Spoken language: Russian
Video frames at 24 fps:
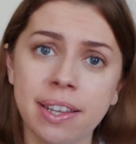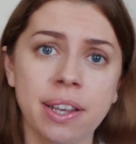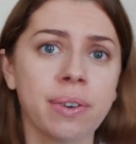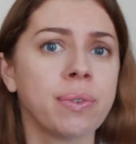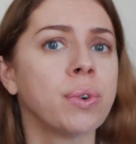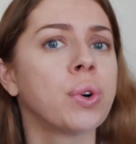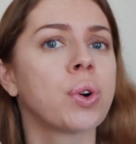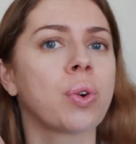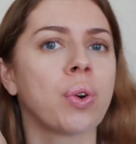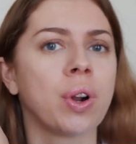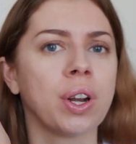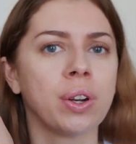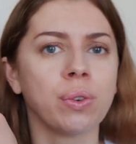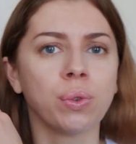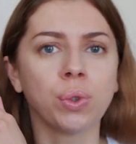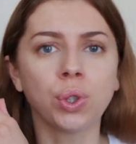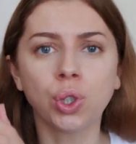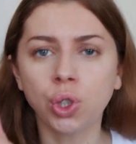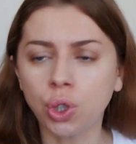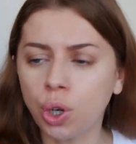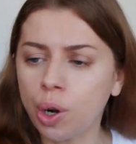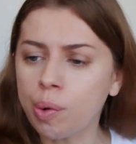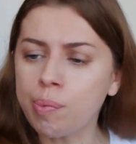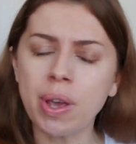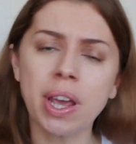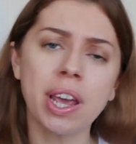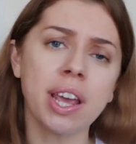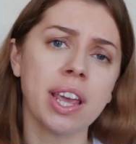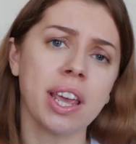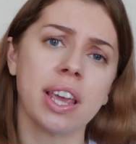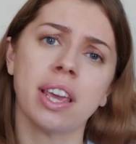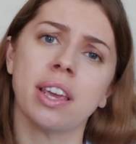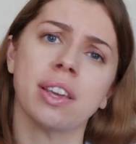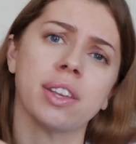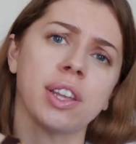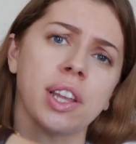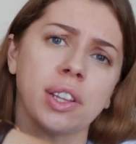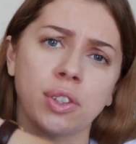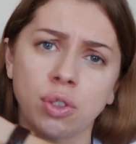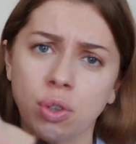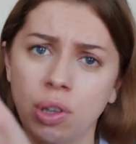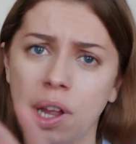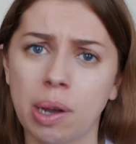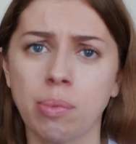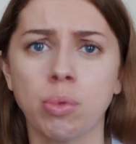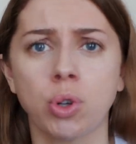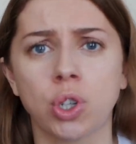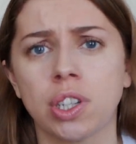его роль в учебе, и
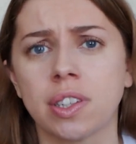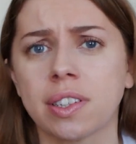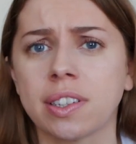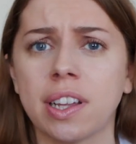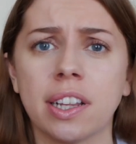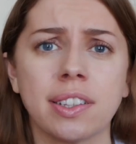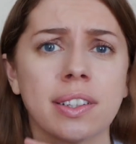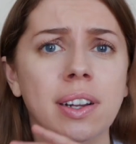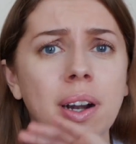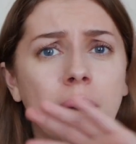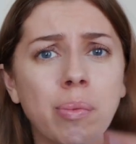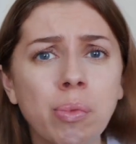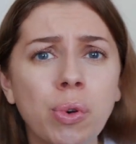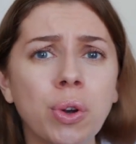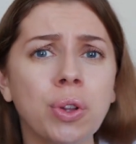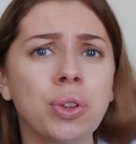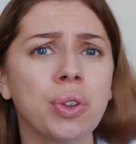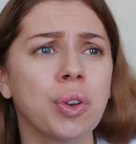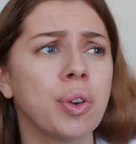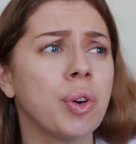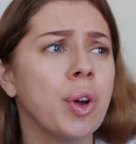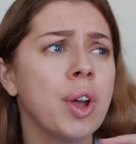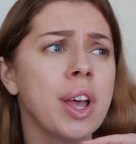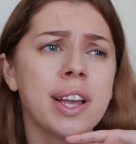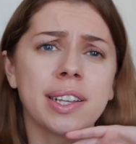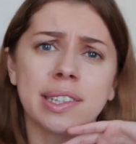сюда можно сказать работу,